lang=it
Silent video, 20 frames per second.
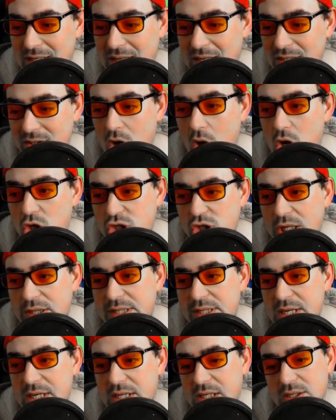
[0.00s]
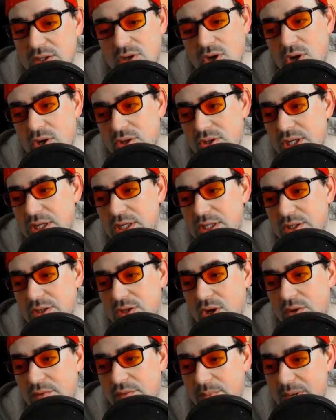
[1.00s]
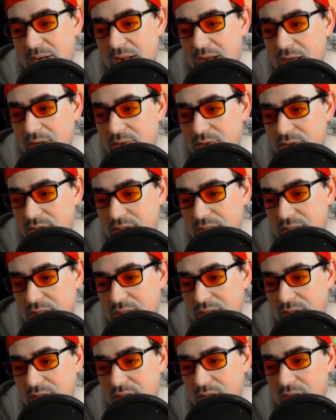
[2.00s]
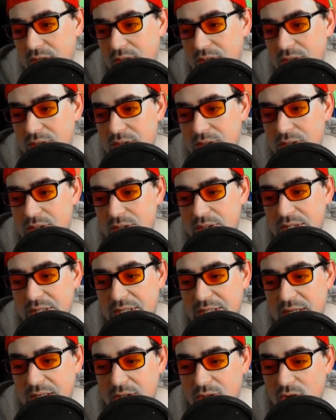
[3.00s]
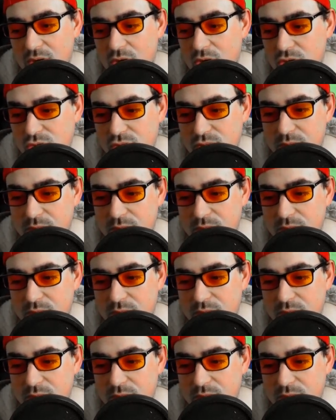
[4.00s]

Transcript: No, c'è il tick, no, il tick vi prego, il tick no. Tick è un grosso